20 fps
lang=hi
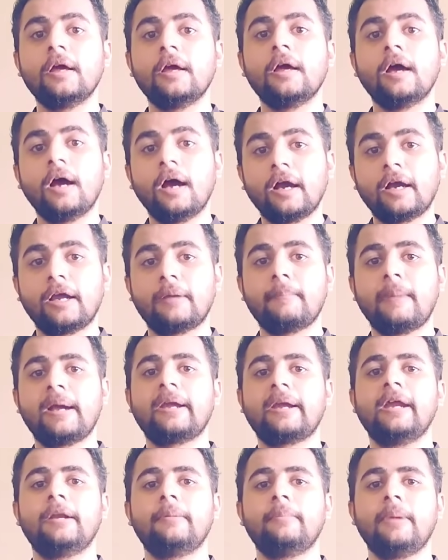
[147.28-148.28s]
अगर
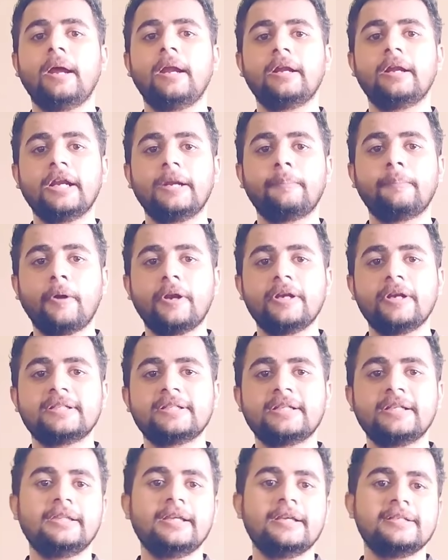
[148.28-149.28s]
मार्केट में 100 पॉइंट्स
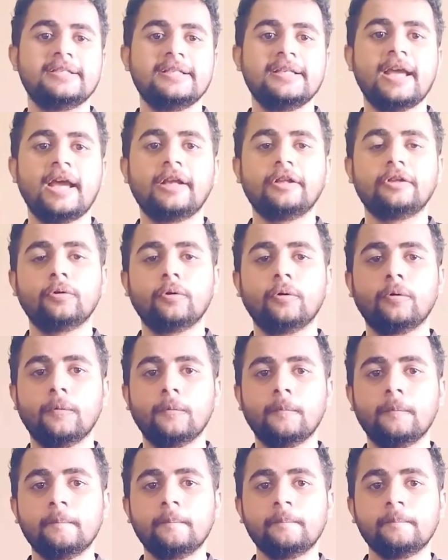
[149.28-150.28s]
की तेजी आई तो
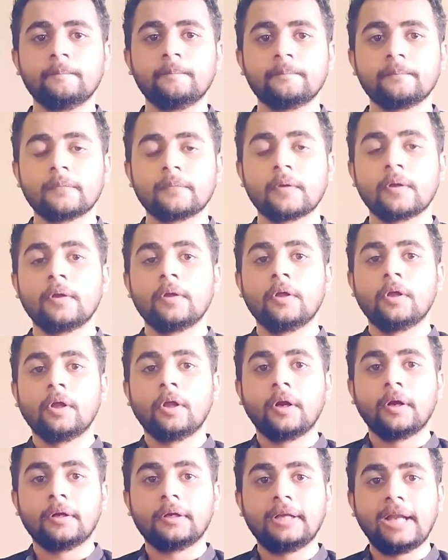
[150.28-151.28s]

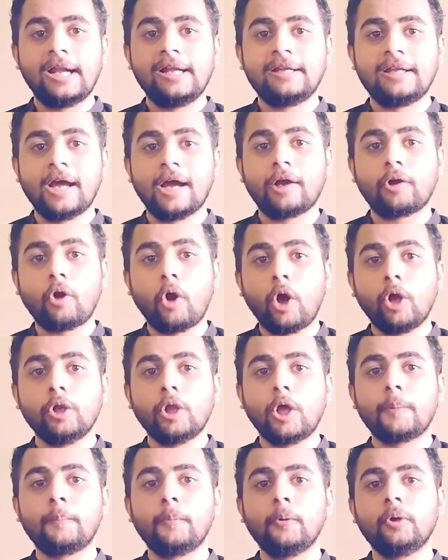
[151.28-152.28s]
डेल्टा कॉल
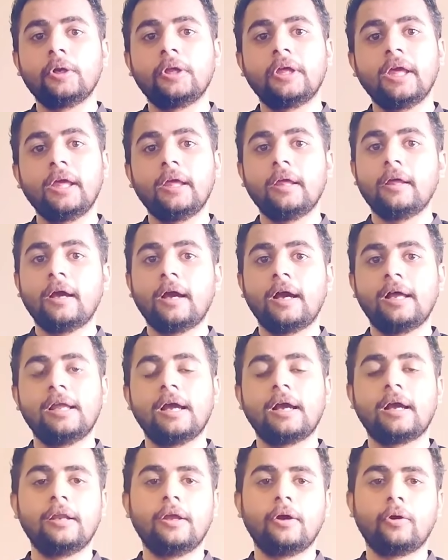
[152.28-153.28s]
और पुट के
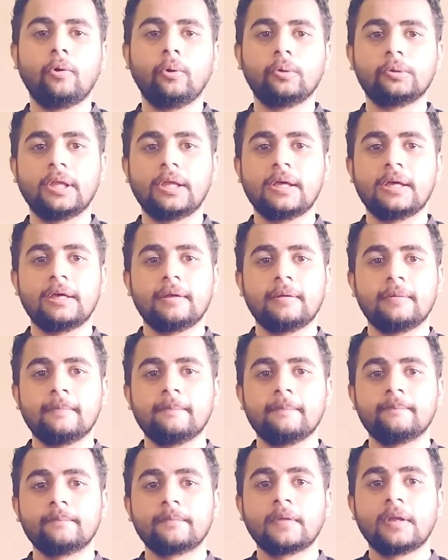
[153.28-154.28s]
अलग अलग होते हैं
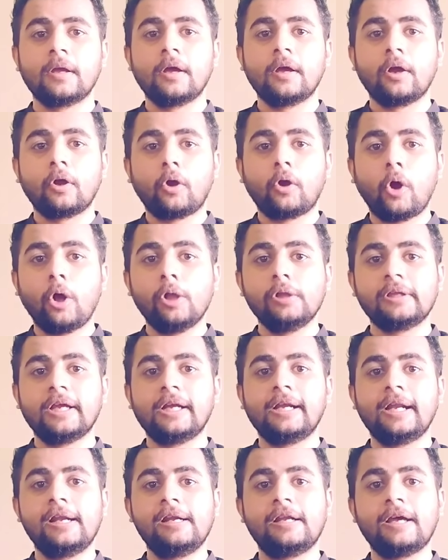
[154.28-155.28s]
कॉल के
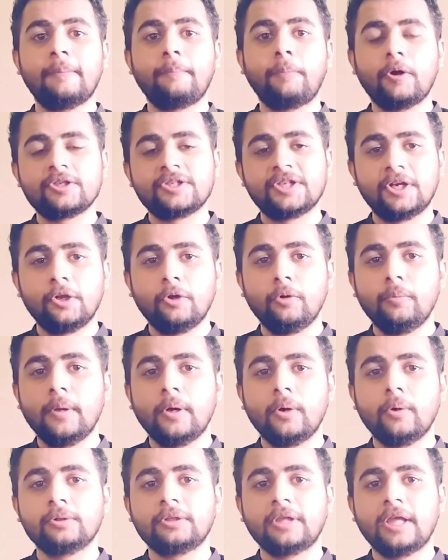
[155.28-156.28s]
डेल्टा पॉजिटिव में
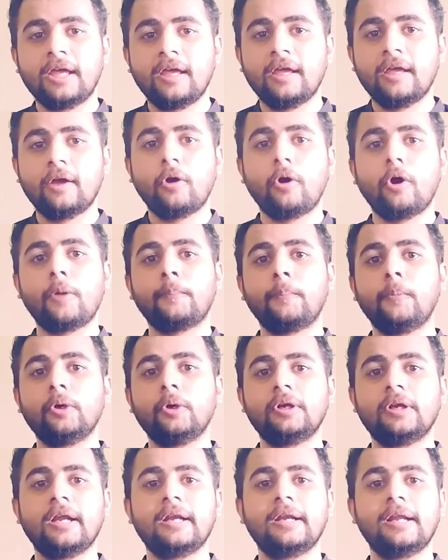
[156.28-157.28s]
होते हैं और
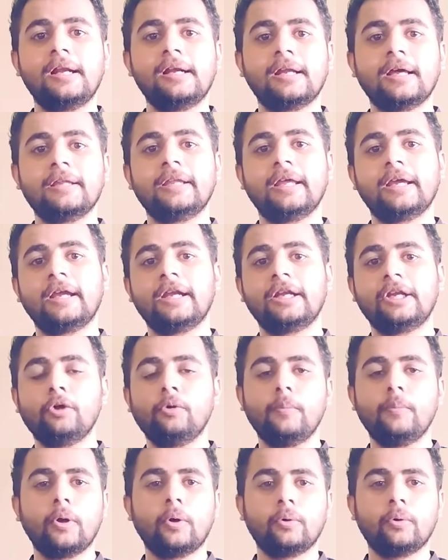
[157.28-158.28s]
पुट के डेल्टा नेगेटिव
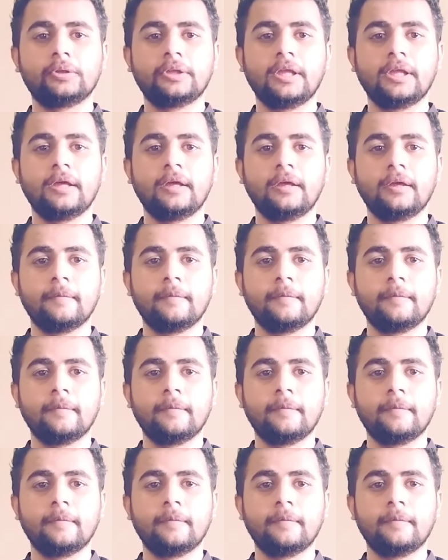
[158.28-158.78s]
में होते हैं